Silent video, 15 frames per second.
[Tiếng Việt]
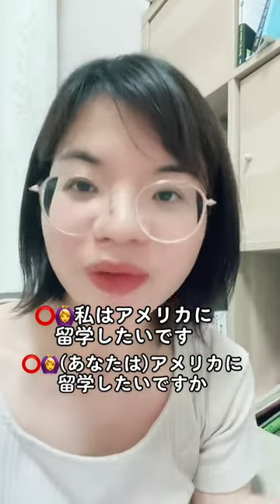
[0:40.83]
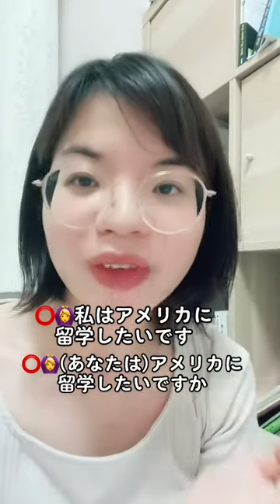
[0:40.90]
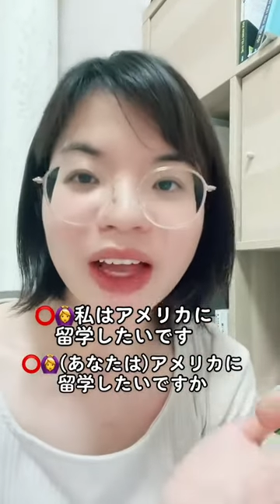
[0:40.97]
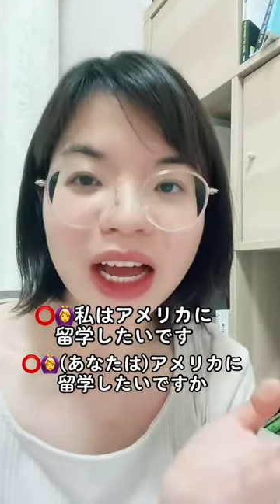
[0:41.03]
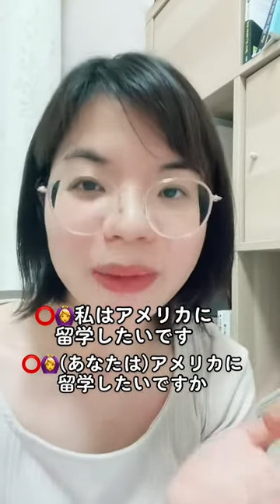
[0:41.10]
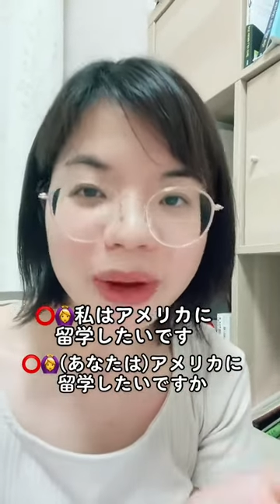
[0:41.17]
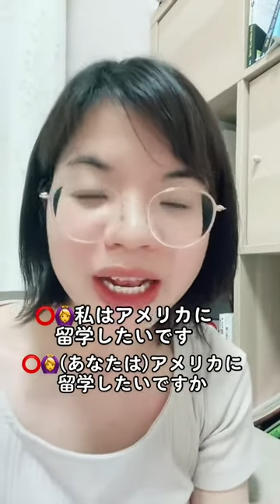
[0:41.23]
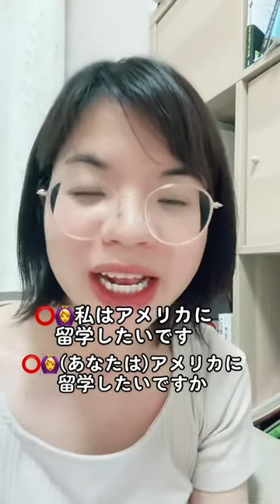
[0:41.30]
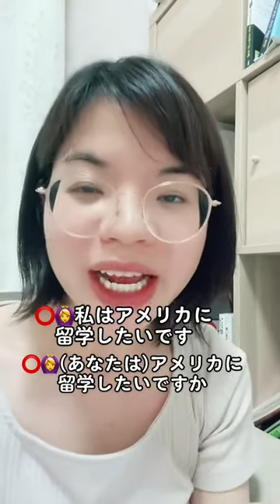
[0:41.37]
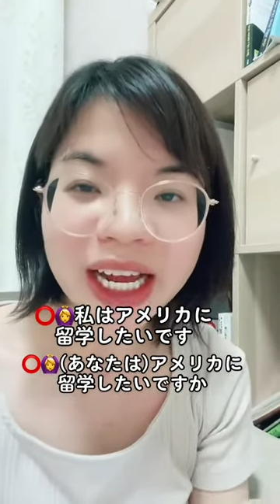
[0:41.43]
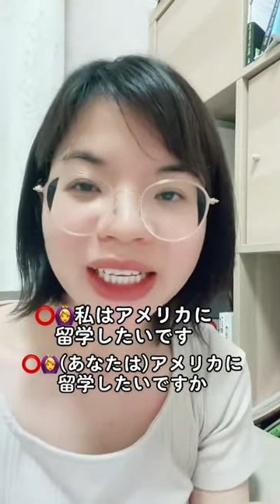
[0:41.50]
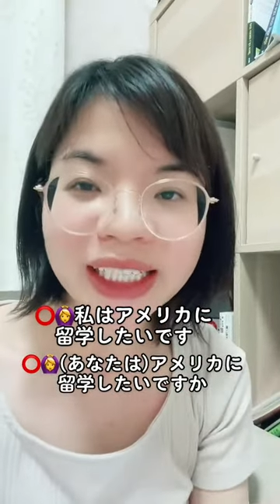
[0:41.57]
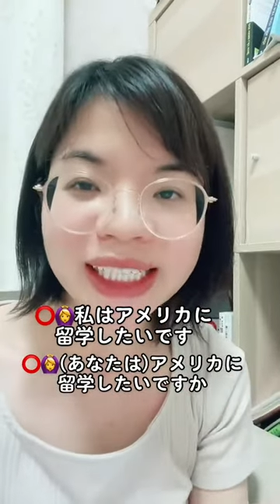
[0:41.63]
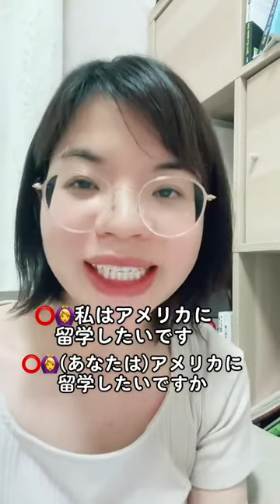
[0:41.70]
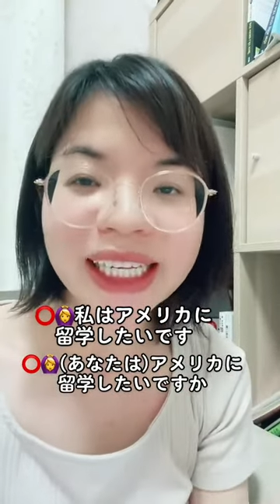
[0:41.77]

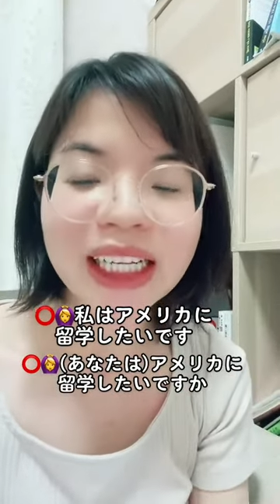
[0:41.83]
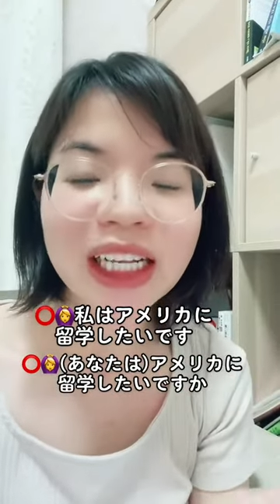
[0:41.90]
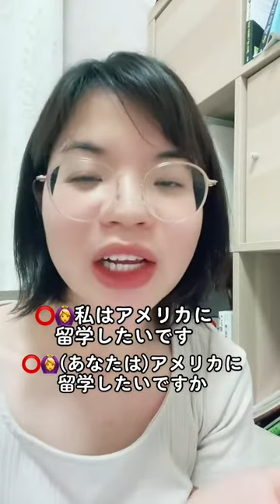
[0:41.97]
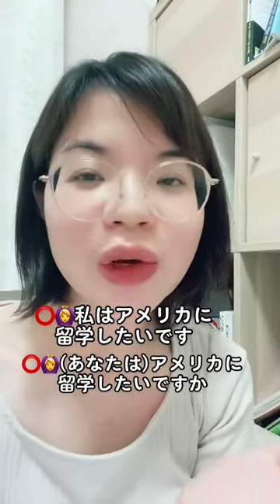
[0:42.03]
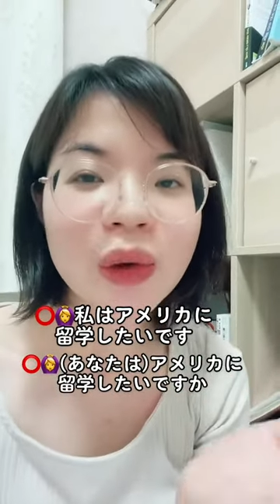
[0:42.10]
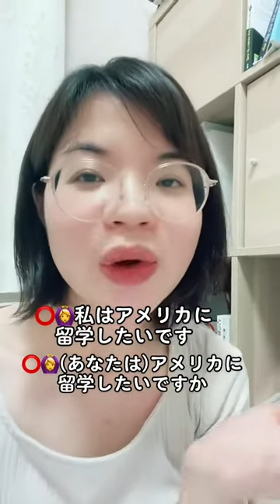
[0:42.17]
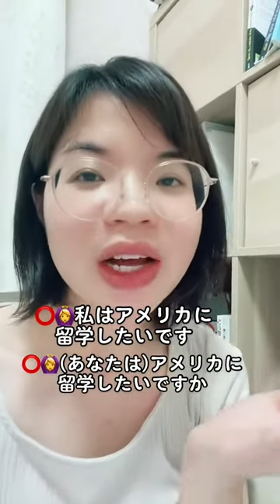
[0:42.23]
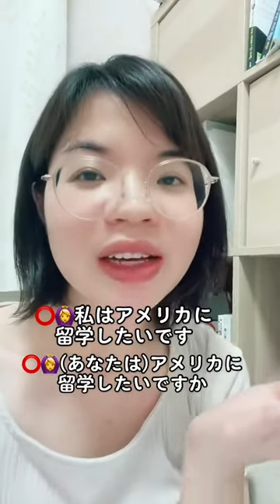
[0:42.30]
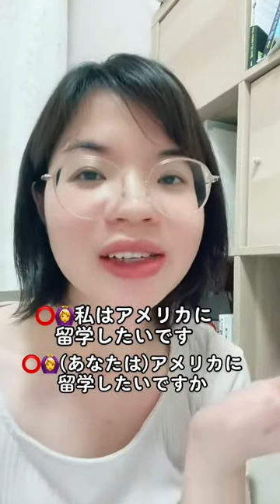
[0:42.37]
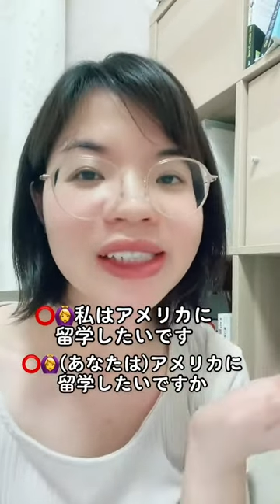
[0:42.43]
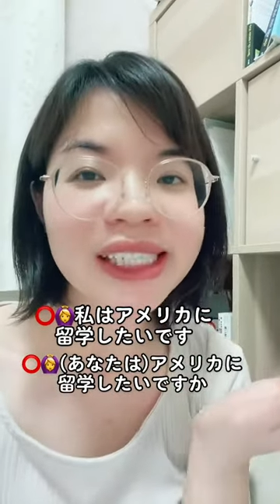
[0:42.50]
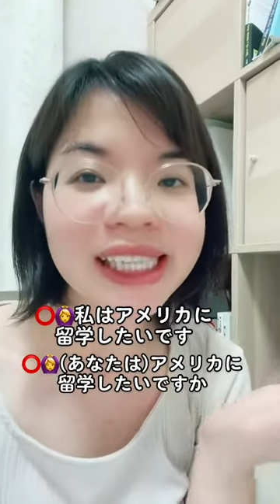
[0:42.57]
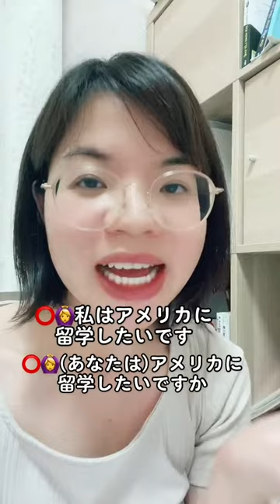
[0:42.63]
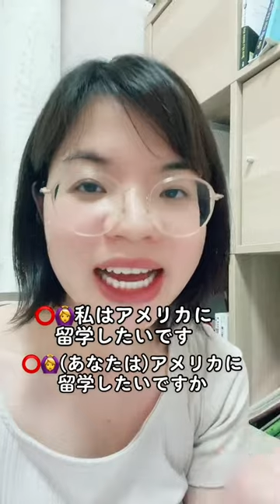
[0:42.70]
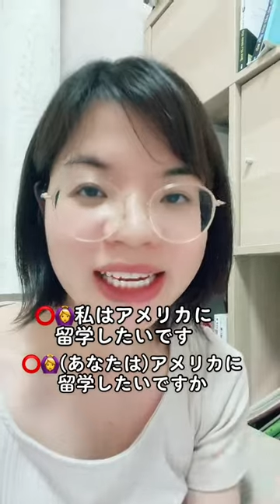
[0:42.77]
Amerika ni ryugaku
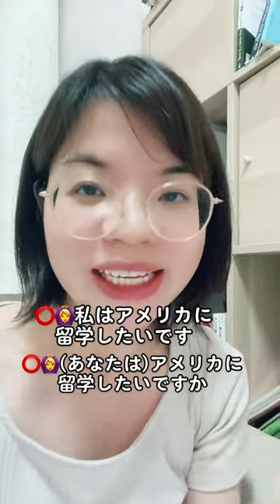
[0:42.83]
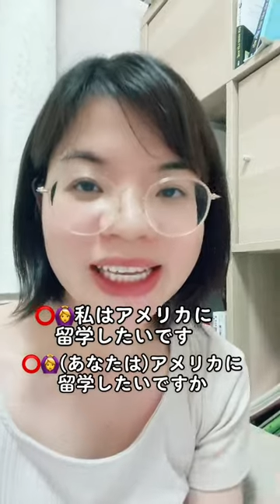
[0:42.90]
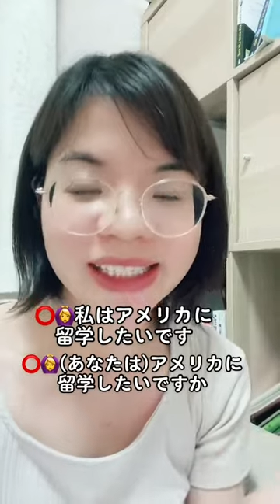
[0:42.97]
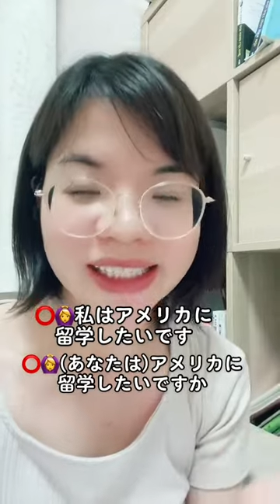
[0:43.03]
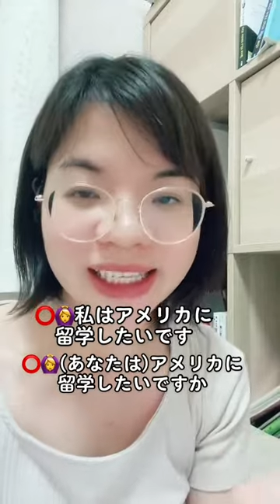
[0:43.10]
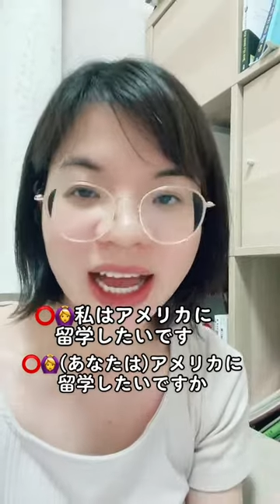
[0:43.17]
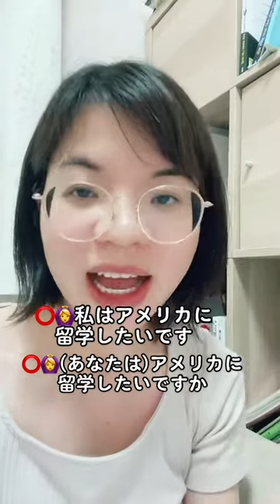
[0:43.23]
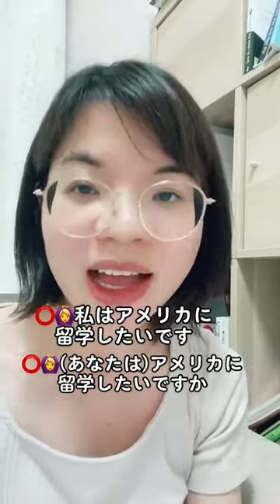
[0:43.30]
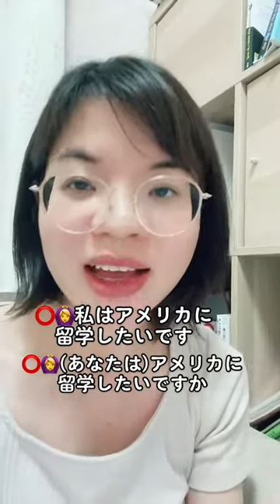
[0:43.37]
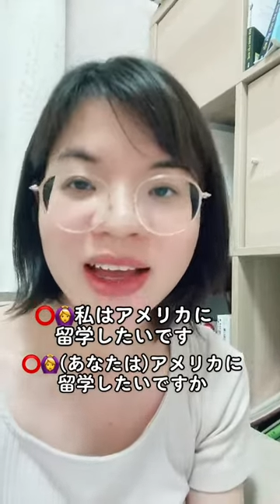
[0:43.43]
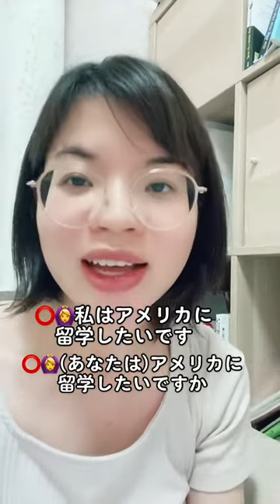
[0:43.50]
shitai desu ka?